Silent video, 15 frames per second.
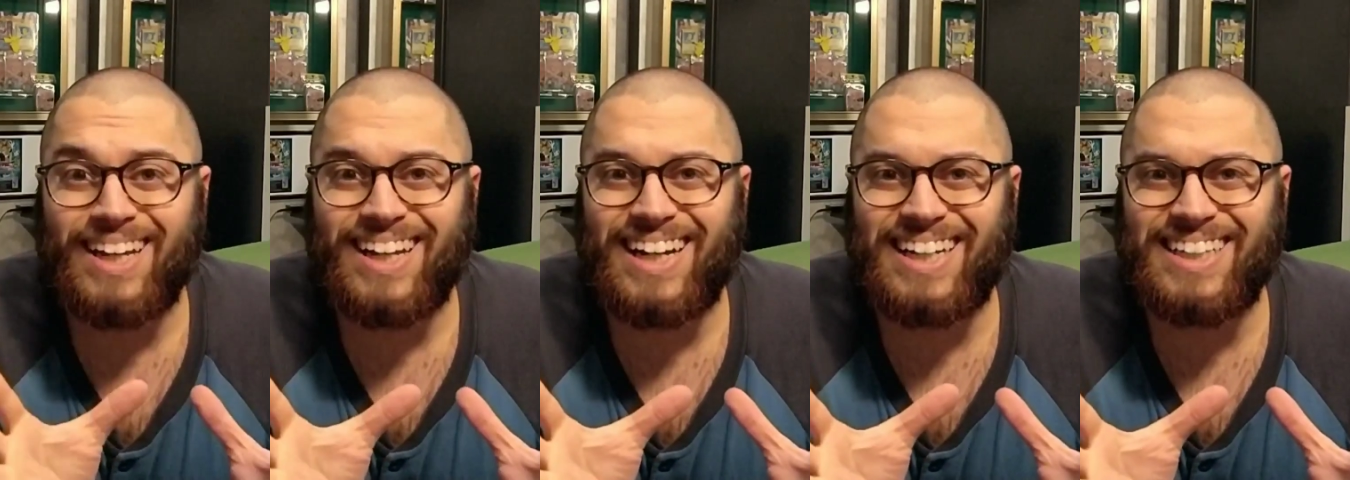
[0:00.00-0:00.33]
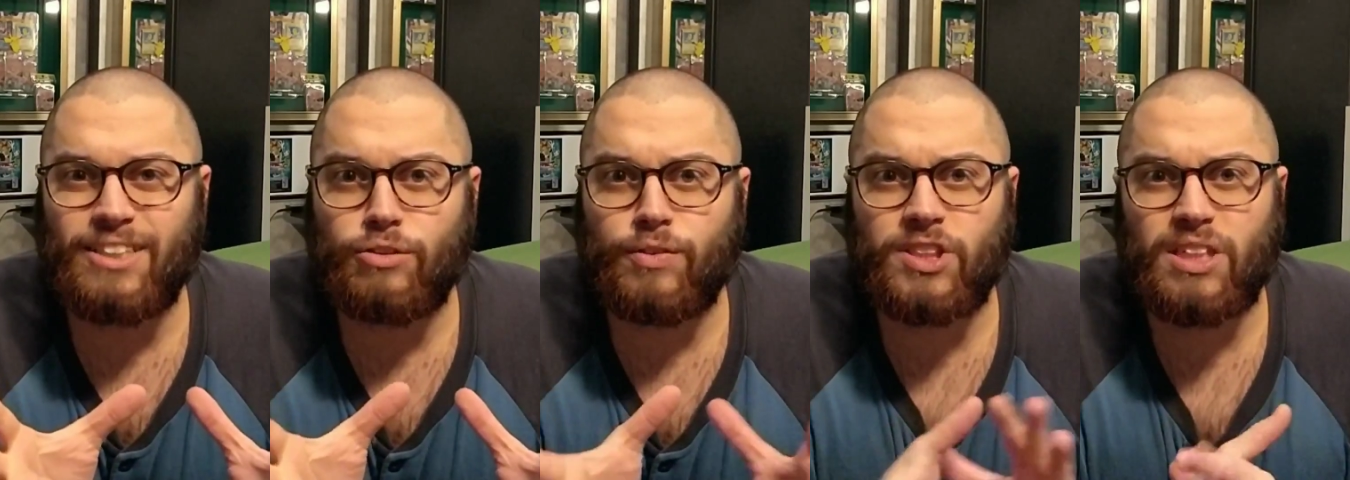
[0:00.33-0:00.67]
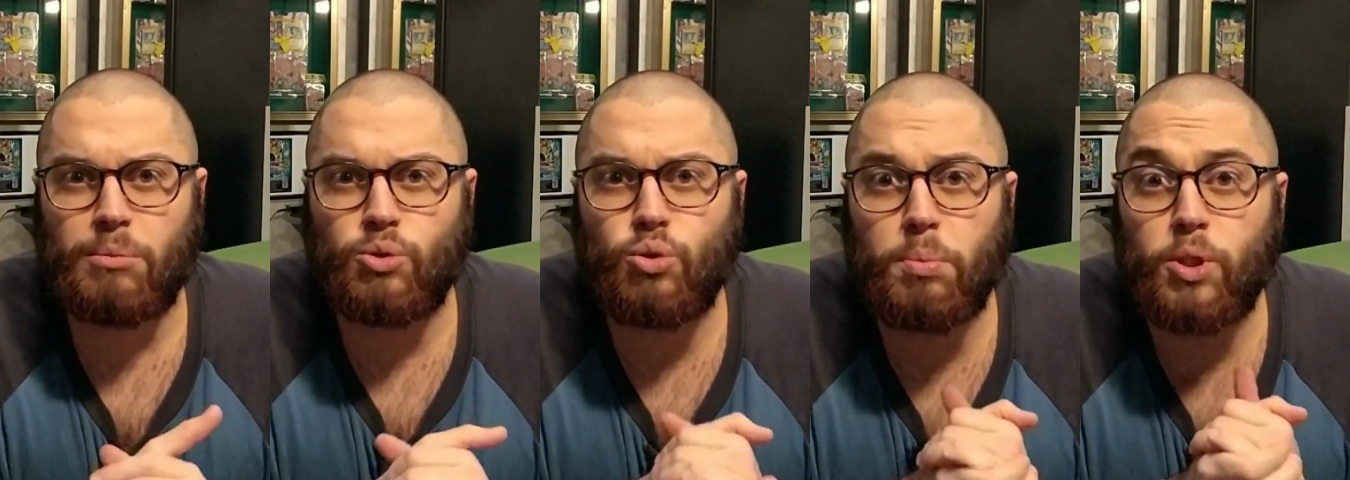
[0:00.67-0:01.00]
adesso facciamo
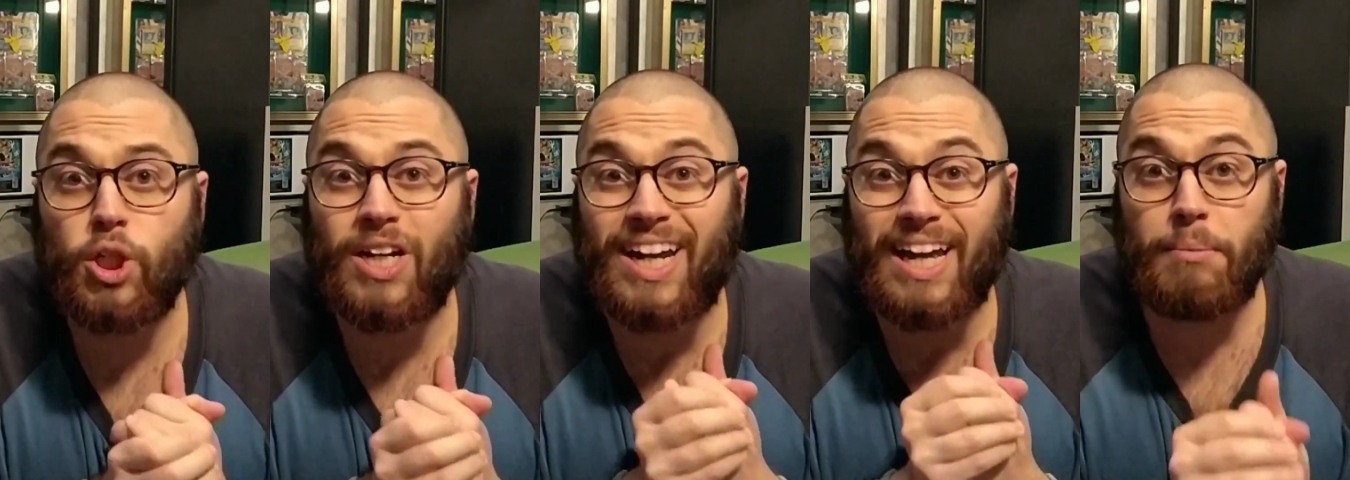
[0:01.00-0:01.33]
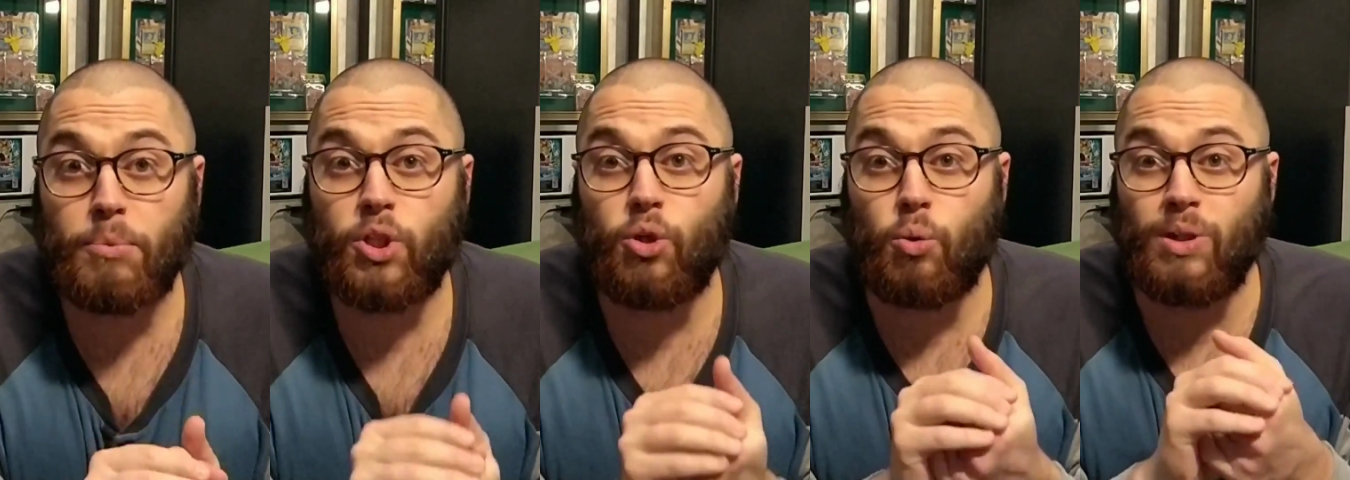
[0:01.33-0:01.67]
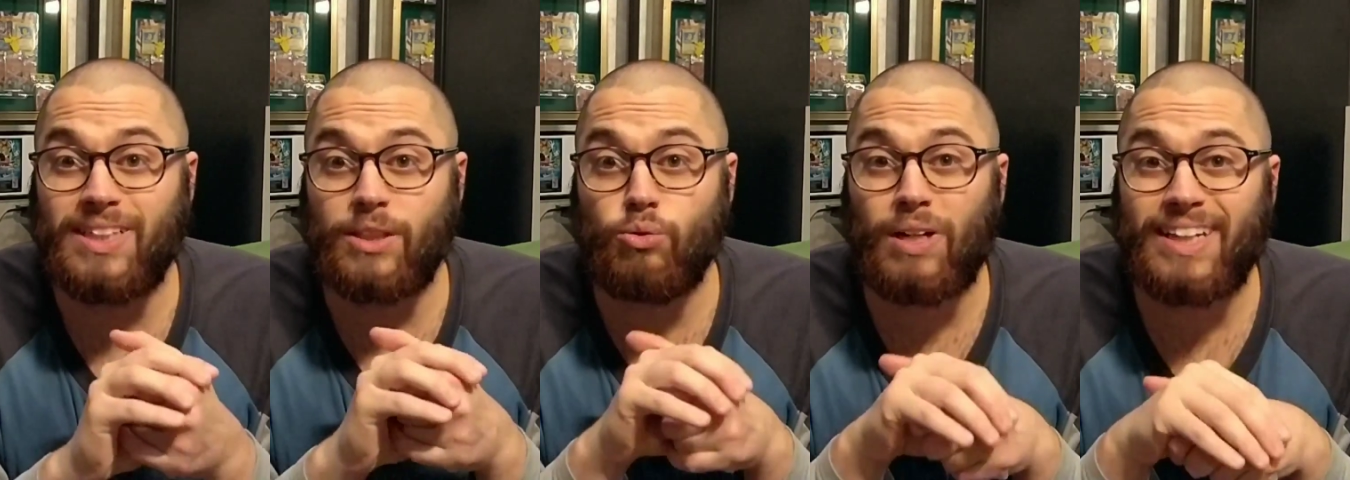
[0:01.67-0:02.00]
subito il cambio di
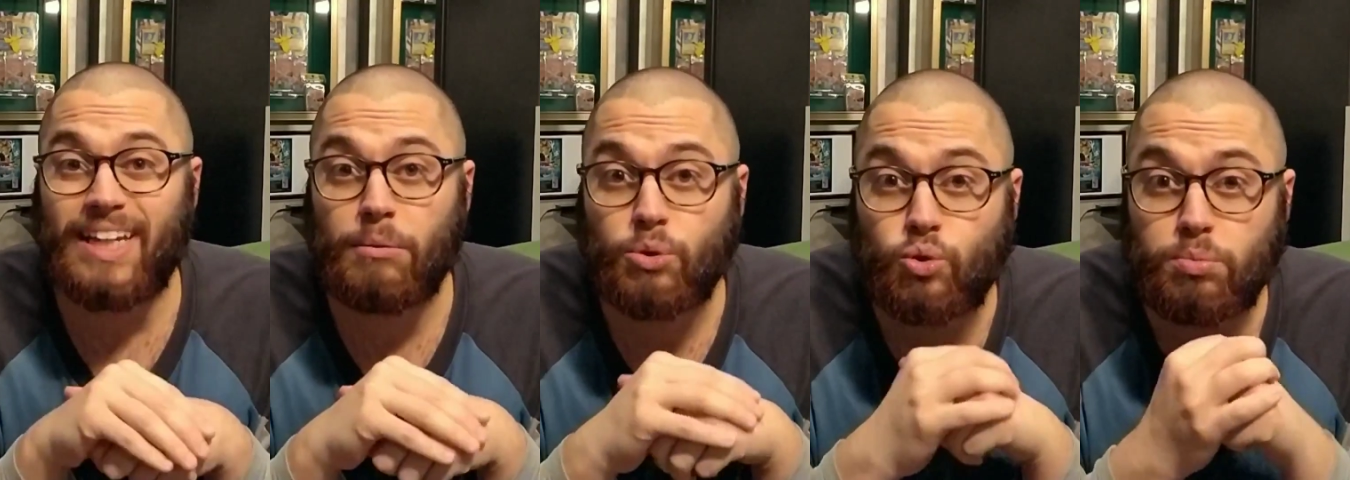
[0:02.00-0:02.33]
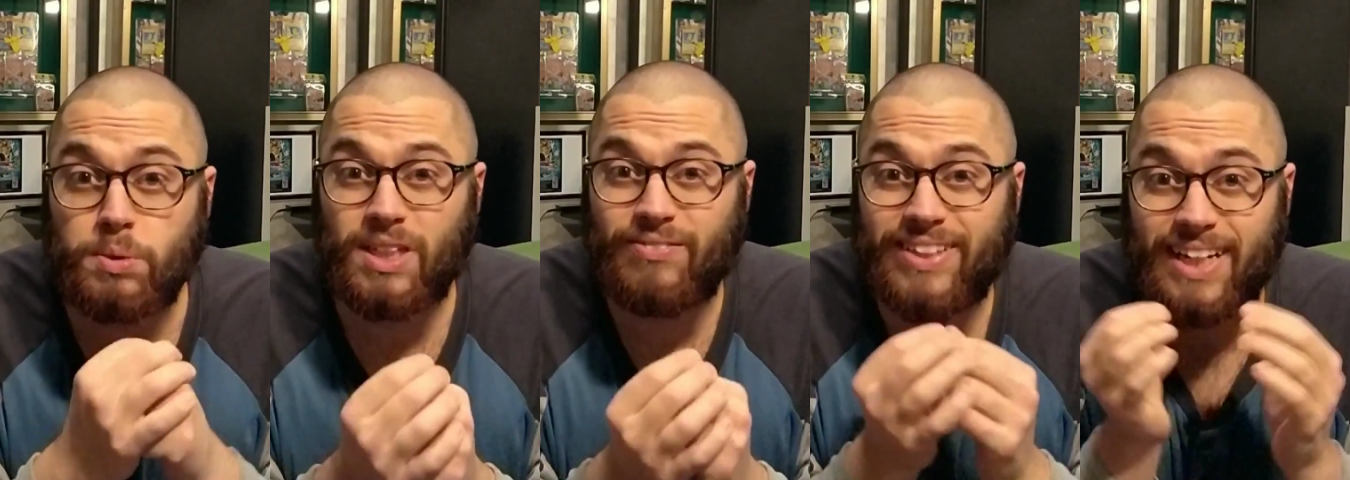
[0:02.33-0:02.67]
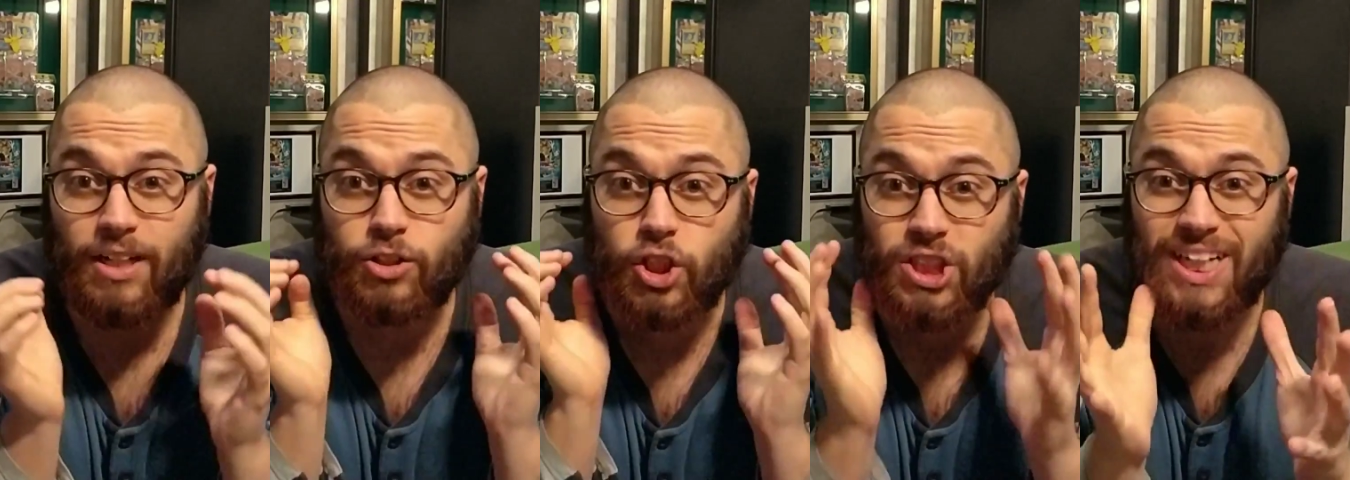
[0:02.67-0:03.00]
inquadratura andiamo subito a vedere
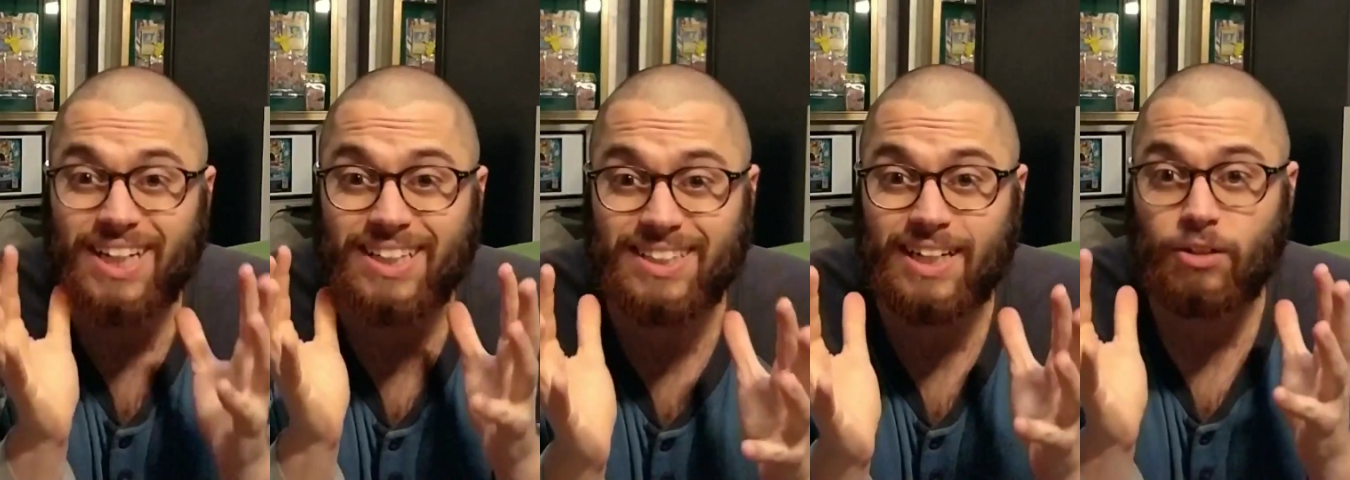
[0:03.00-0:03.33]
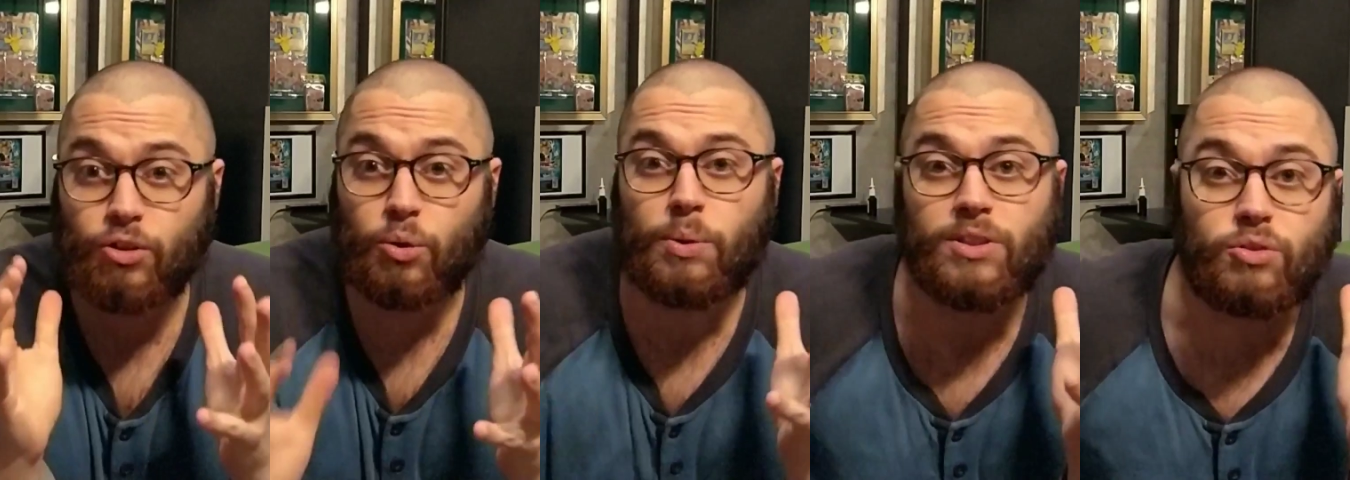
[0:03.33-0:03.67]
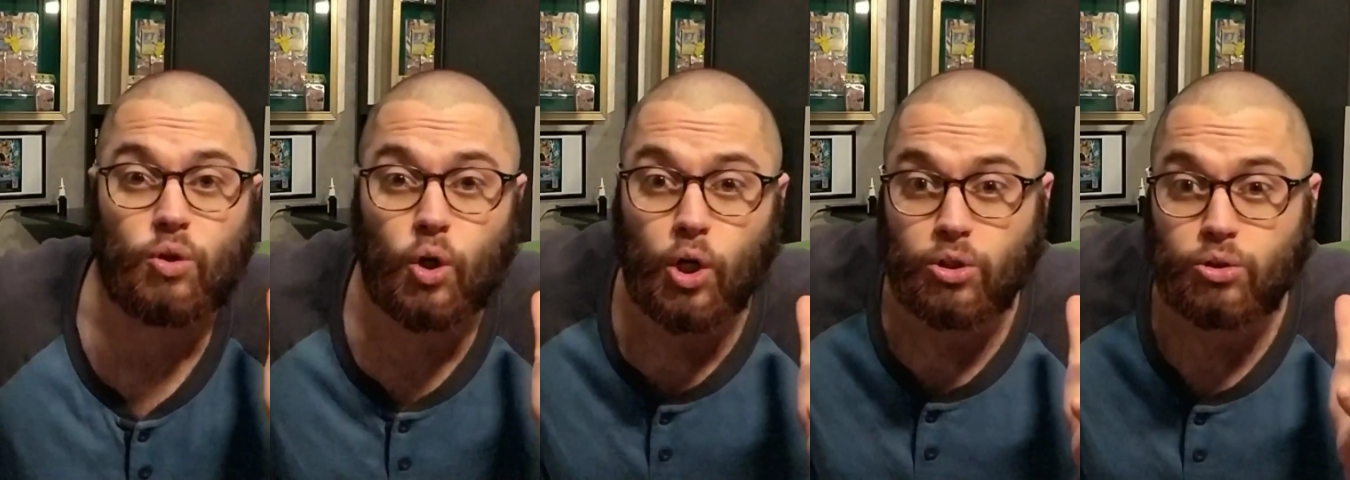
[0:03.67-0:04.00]
cosa c'è all'interno di questo
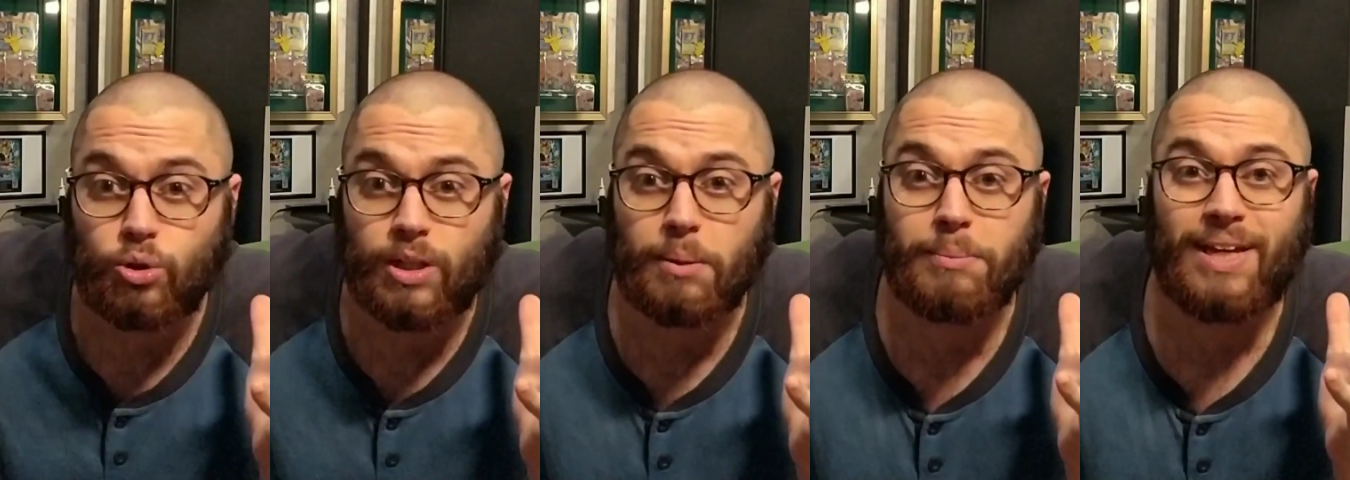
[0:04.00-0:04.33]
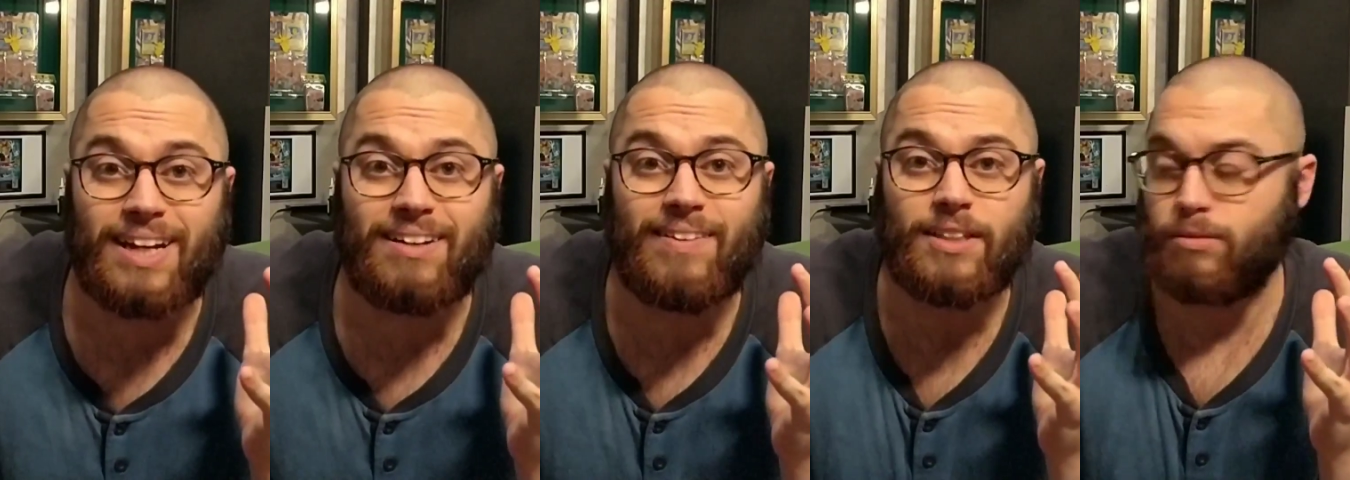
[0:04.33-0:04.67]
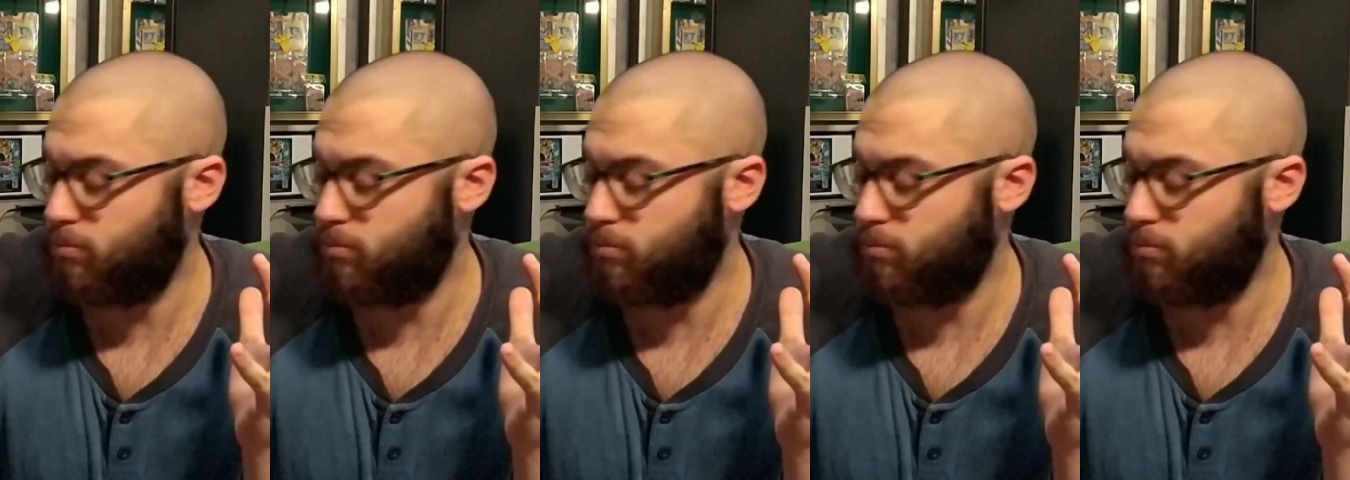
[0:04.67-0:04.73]
lotto che mi è arrivato